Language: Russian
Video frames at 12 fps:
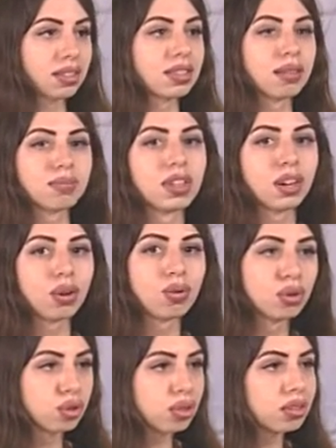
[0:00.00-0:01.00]
самом деле
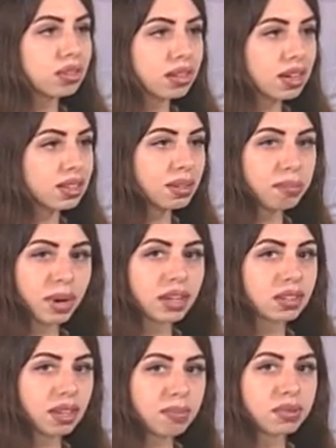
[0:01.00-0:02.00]
очень интересный
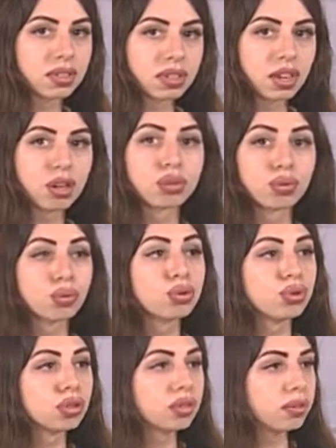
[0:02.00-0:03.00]
проект, и я бы сказала, что
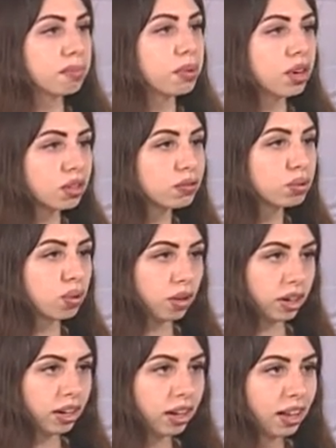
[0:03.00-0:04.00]
очень
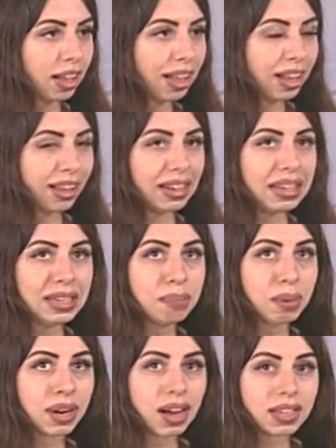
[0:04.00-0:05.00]
прорывной. Э, и
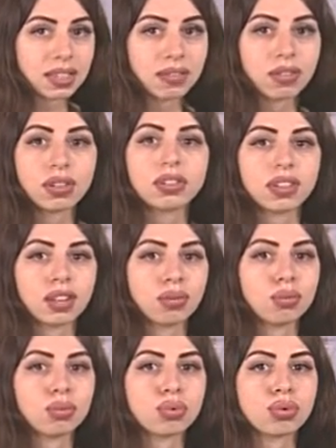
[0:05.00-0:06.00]
показывает, я
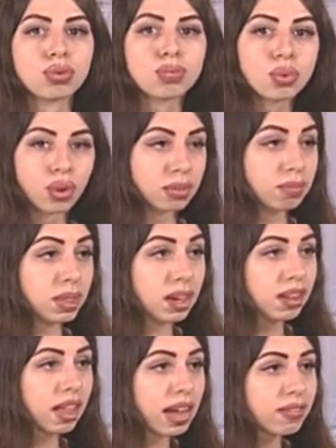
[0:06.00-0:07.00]
думаю, что многим
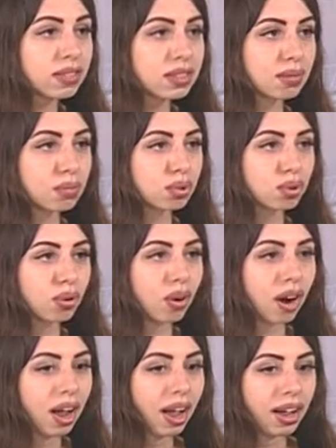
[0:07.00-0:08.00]
николаевцам,
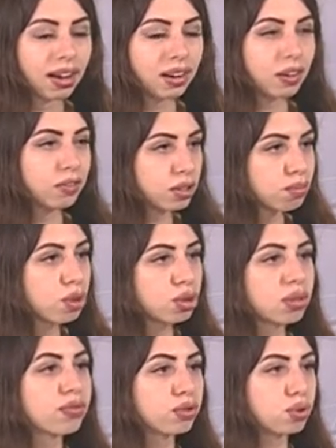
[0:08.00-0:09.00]
что э,
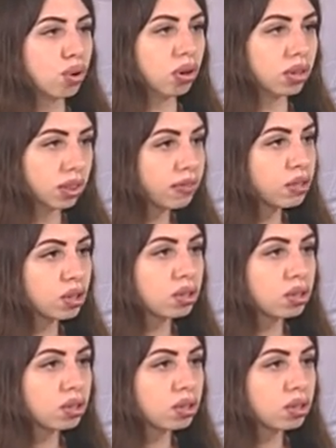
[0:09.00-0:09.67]
возможно все, главное